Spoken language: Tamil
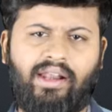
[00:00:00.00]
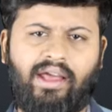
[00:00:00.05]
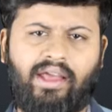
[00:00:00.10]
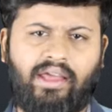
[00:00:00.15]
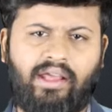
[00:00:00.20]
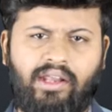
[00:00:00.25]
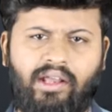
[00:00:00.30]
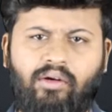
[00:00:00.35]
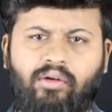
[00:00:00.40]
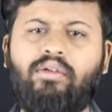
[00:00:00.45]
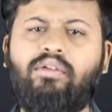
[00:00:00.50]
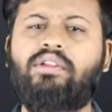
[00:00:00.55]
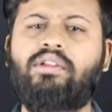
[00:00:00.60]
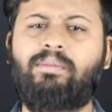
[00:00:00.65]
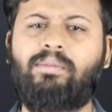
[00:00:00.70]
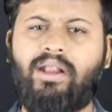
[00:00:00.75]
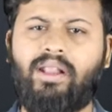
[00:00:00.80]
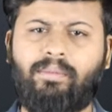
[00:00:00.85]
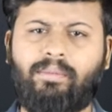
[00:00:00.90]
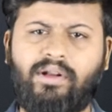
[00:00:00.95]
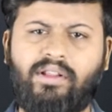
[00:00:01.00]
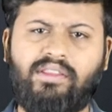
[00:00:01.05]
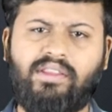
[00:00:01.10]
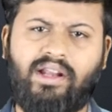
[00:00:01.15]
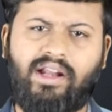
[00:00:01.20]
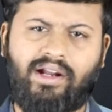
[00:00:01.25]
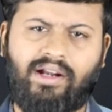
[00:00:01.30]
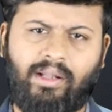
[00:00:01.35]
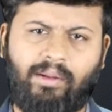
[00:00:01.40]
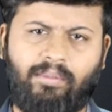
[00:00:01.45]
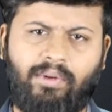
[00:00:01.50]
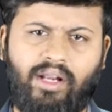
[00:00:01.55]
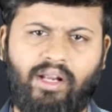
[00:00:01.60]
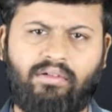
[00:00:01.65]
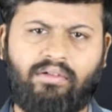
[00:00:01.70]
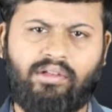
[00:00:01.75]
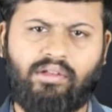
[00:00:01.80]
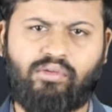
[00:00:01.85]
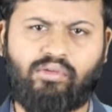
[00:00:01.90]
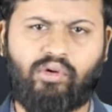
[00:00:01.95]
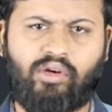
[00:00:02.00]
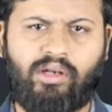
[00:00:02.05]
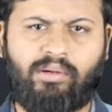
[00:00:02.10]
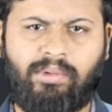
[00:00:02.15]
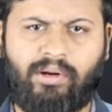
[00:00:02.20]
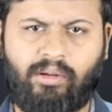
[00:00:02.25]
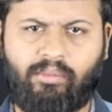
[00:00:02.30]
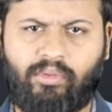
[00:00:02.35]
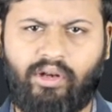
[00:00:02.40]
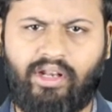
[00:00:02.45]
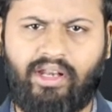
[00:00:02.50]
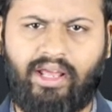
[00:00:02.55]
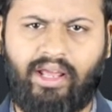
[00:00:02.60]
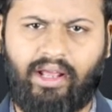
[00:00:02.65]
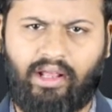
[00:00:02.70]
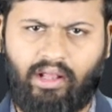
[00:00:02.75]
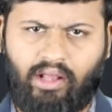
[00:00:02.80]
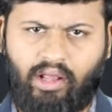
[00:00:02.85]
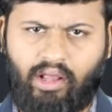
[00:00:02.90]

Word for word: எல்லா ஏரியாவும் வந்து பலப்படுத்தினாங்க நம்மளால் வந்து தொழில் பண்ண முடியல